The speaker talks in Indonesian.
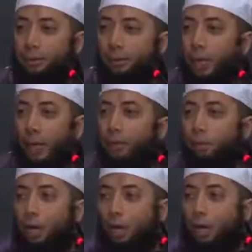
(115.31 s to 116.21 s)
Nggak ada
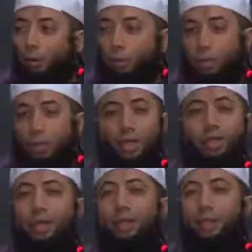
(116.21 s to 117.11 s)
juga alat
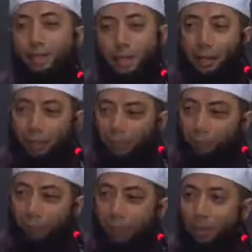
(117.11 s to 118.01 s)
komunikasi kayak kita sekarang,
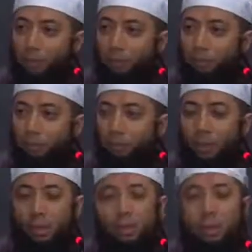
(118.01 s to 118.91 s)
gitu kan?
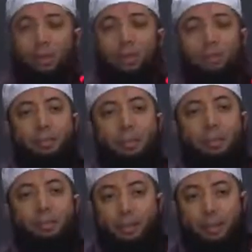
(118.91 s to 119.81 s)
Jadi
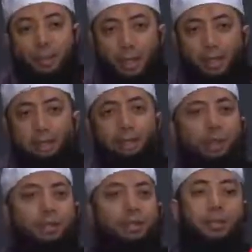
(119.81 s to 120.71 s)
masing-masing beristihad di
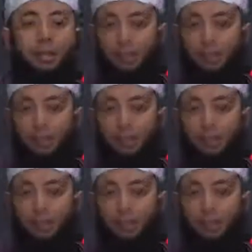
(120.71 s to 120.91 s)
lokasinya,